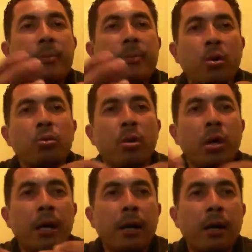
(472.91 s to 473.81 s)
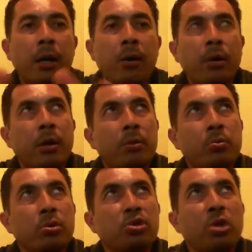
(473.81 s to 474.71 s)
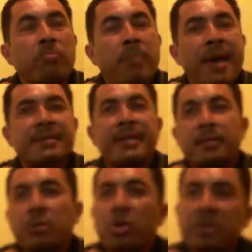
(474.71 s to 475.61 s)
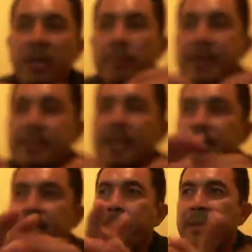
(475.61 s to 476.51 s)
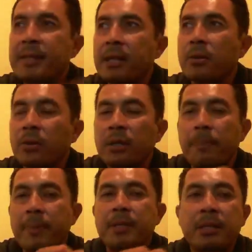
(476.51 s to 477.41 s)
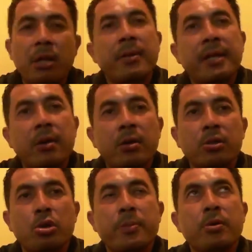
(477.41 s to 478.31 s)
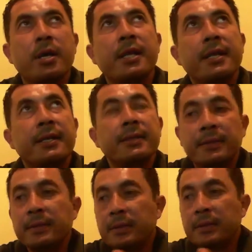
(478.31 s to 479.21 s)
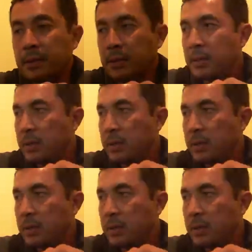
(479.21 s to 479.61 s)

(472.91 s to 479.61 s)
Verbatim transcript: mejor unos dos meses, dos, tres meses, dependiendo, dependiendo del manejo agronómico que le den.